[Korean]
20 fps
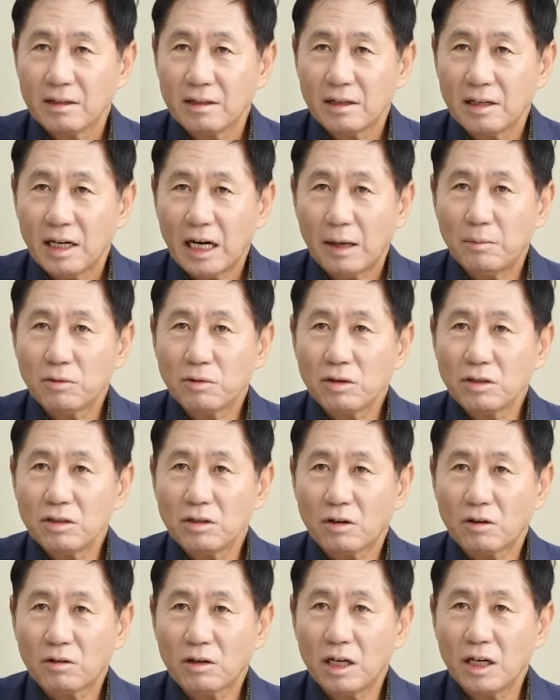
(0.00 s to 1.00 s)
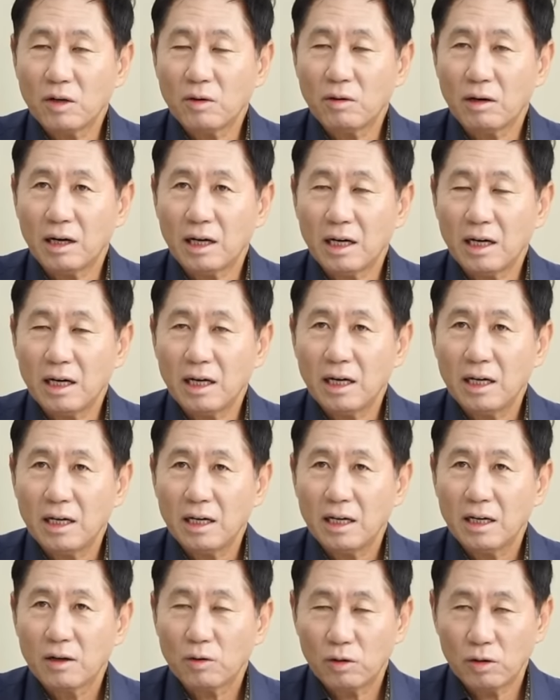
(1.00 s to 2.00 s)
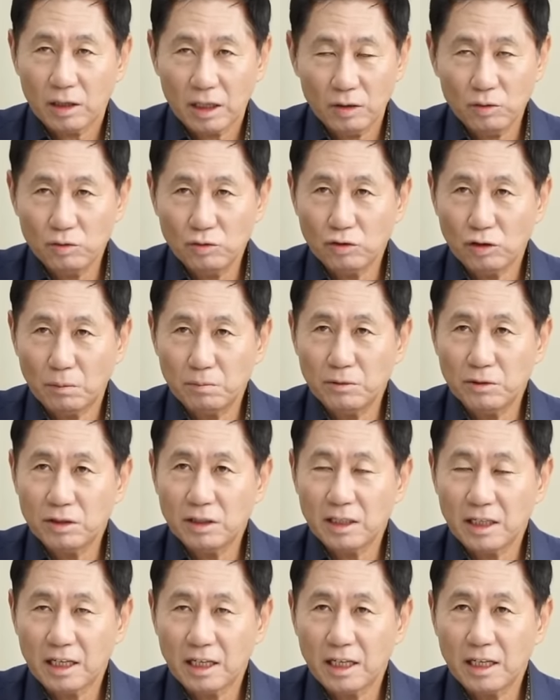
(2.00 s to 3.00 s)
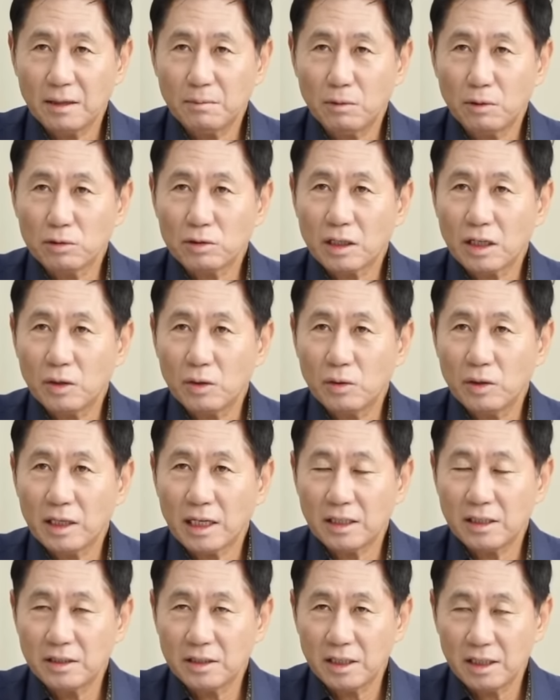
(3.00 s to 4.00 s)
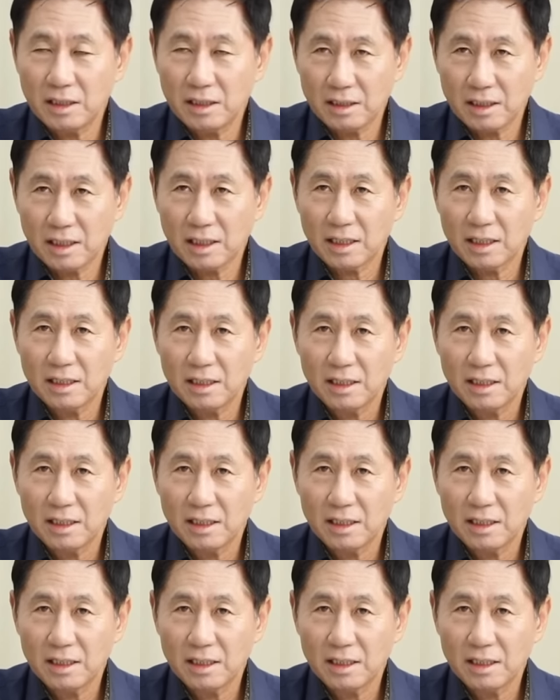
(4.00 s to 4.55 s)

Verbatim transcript: 아무런 역할과 권한도 없는데 못하러 여기 앉아있느냐,